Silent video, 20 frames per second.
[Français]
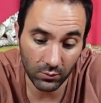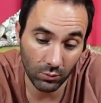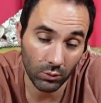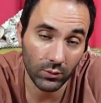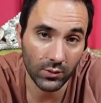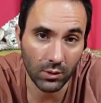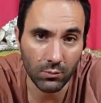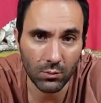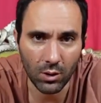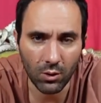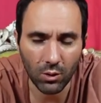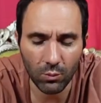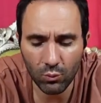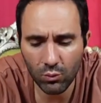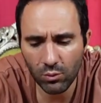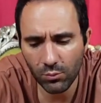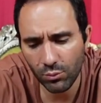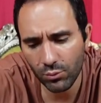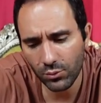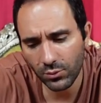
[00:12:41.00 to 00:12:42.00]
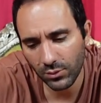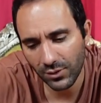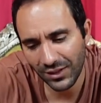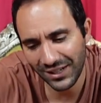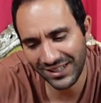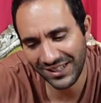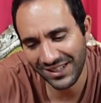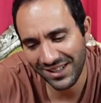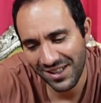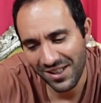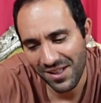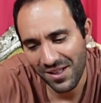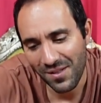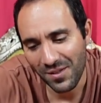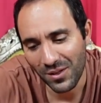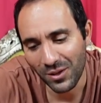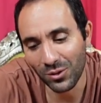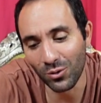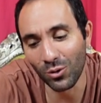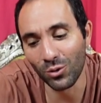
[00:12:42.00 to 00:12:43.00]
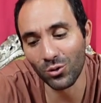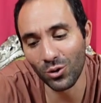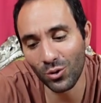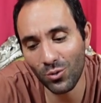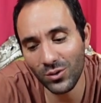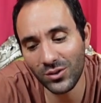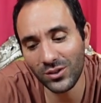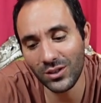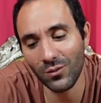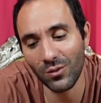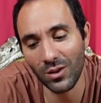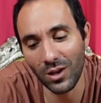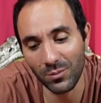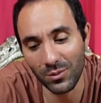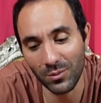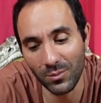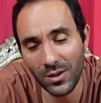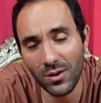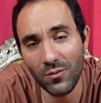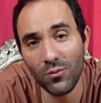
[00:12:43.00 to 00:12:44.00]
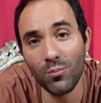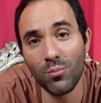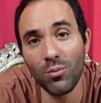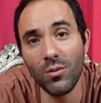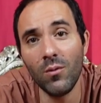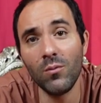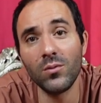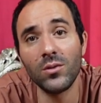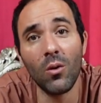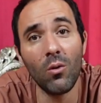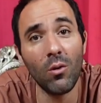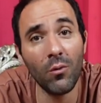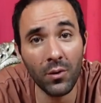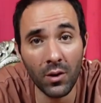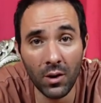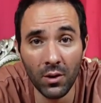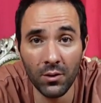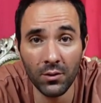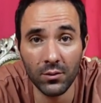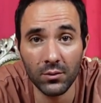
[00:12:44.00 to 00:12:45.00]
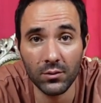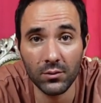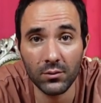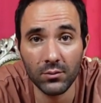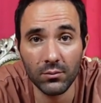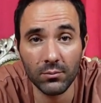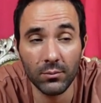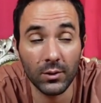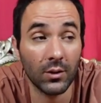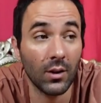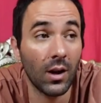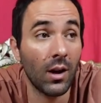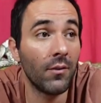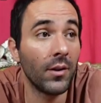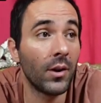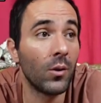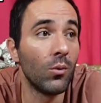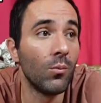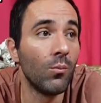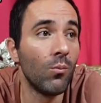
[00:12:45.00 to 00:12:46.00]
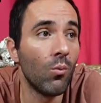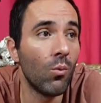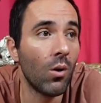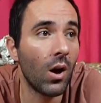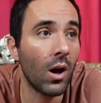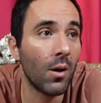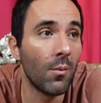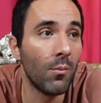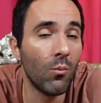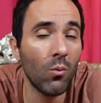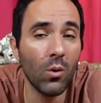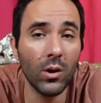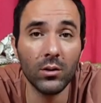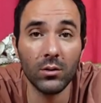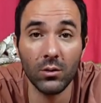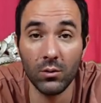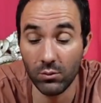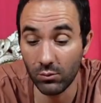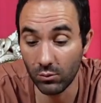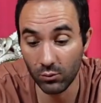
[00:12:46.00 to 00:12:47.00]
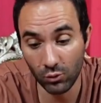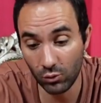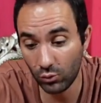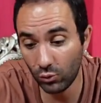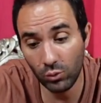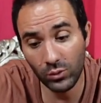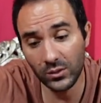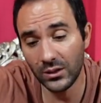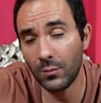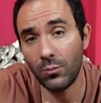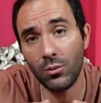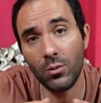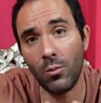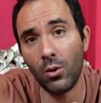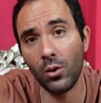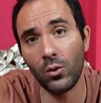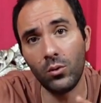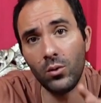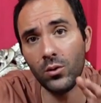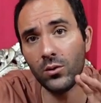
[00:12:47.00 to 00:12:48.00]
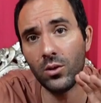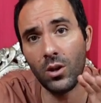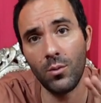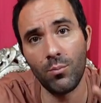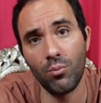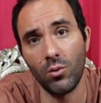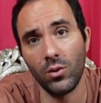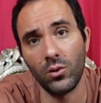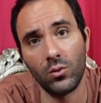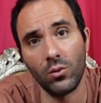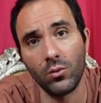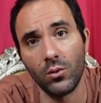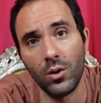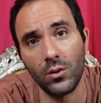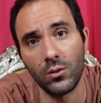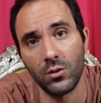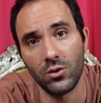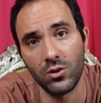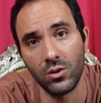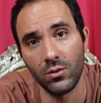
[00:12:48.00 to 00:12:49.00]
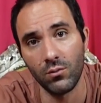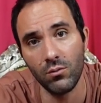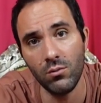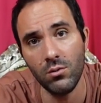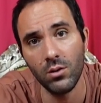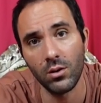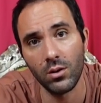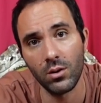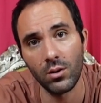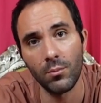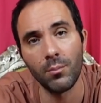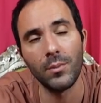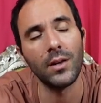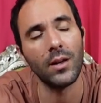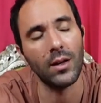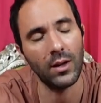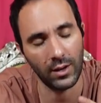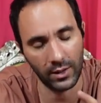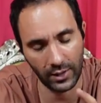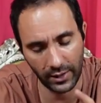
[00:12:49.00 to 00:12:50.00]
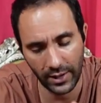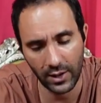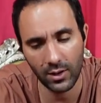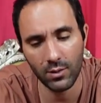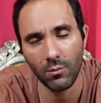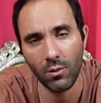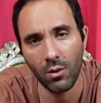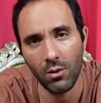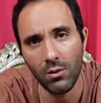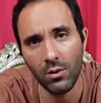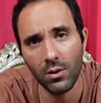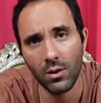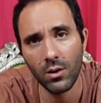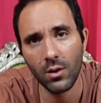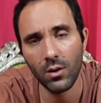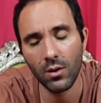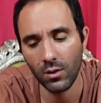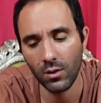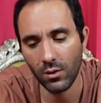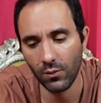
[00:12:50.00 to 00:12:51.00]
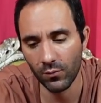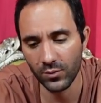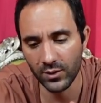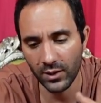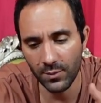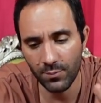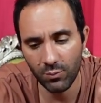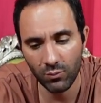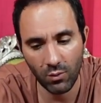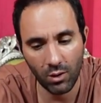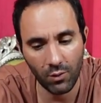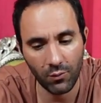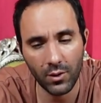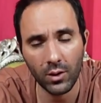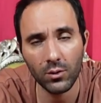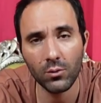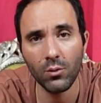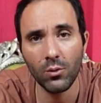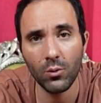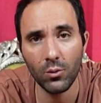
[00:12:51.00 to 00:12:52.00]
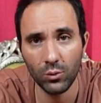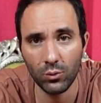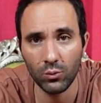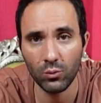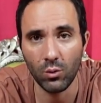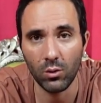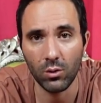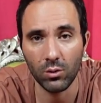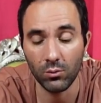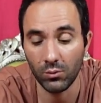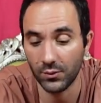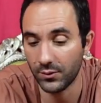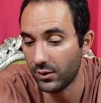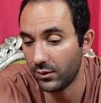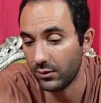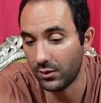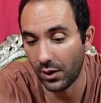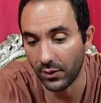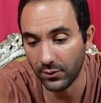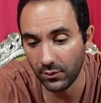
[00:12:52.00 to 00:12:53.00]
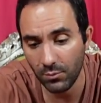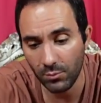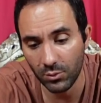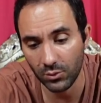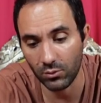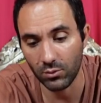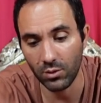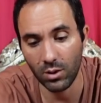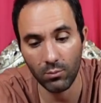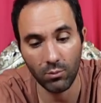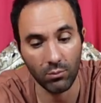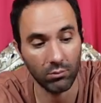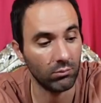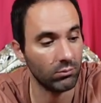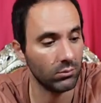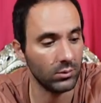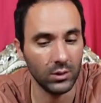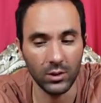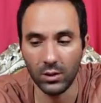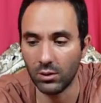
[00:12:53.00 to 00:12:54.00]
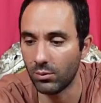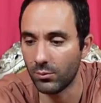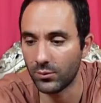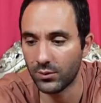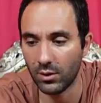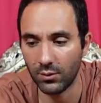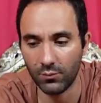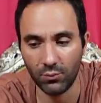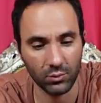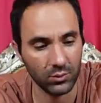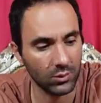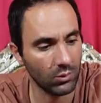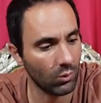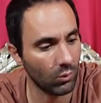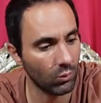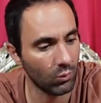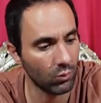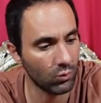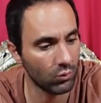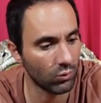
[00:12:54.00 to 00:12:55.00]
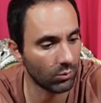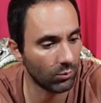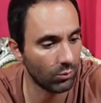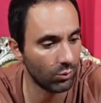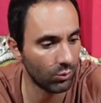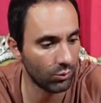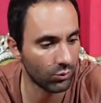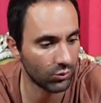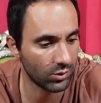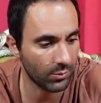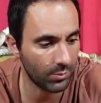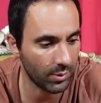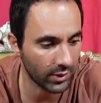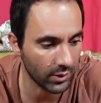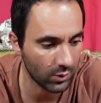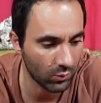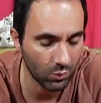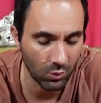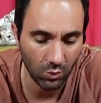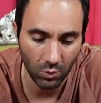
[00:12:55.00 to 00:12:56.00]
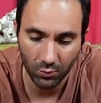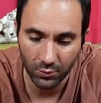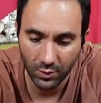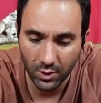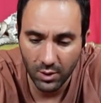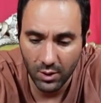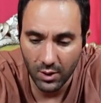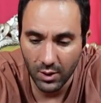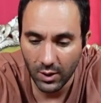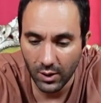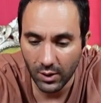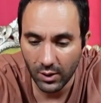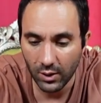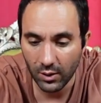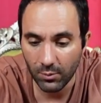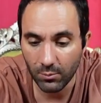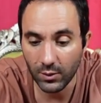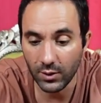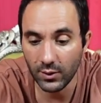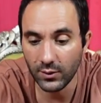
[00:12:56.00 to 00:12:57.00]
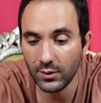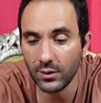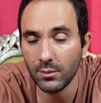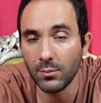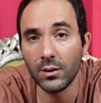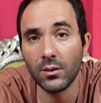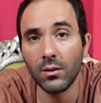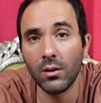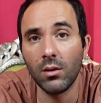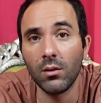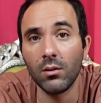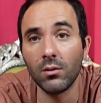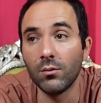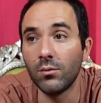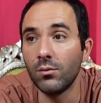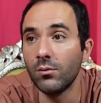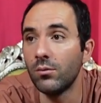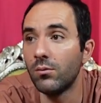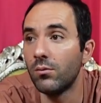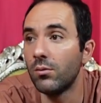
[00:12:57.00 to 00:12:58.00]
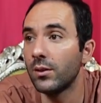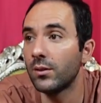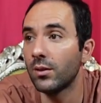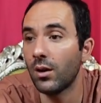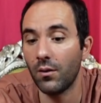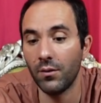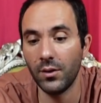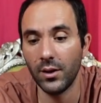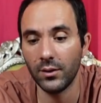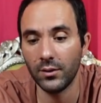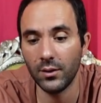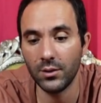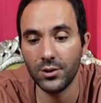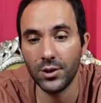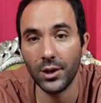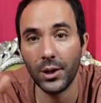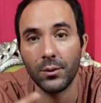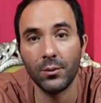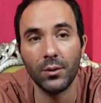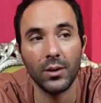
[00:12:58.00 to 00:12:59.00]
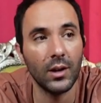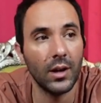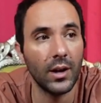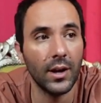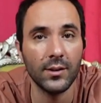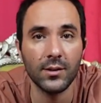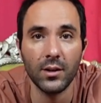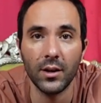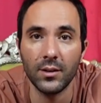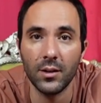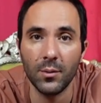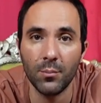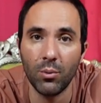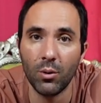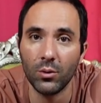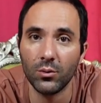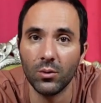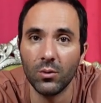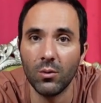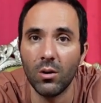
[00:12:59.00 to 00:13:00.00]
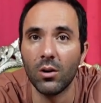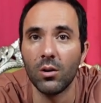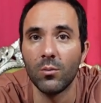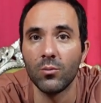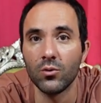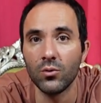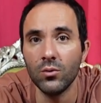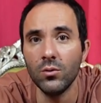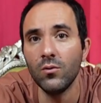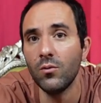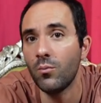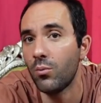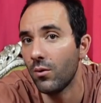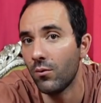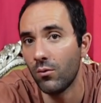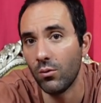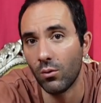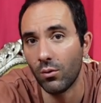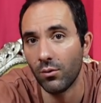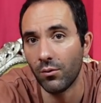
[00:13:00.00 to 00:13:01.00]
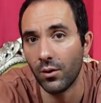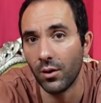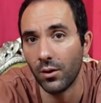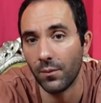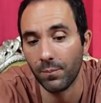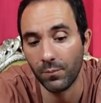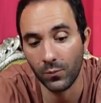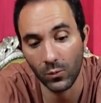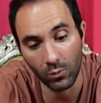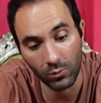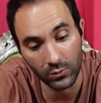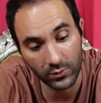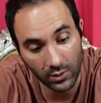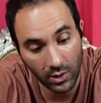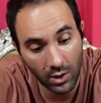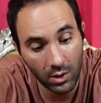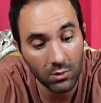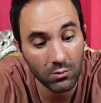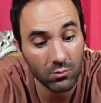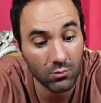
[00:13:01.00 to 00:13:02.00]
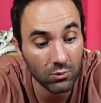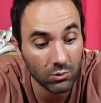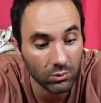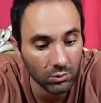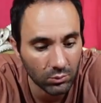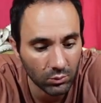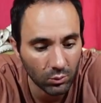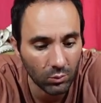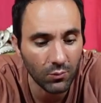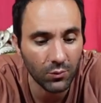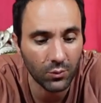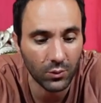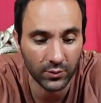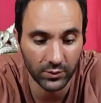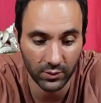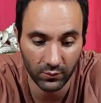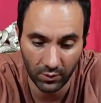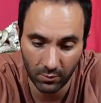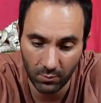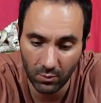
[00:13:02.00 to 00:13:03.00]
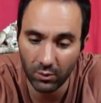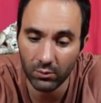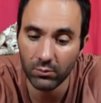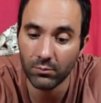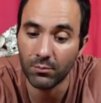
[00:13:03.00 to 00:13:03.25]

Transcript: donc c'est un bien grand mot en plus. Donc du coup, si vous l'abîmez, vous pouvez vous en refaire un. Parce qu'avec le un moins, tout simplement qu'une seule poinçonneuse chez vous, mais réellement, vous allez pouvoir faire donc le tour. Donc c'est intéressant parce que là, bon, il est comme ça, fourni en rouge ou en bleu, je sais pas quelle couleur on a. Mais si maintenant vous voulez travailler avec des Jerry Nuggets, avec n'importe quoi comme jeu, vous pouvez vous le refaire. Donc ça, je trouve que c'est vraiment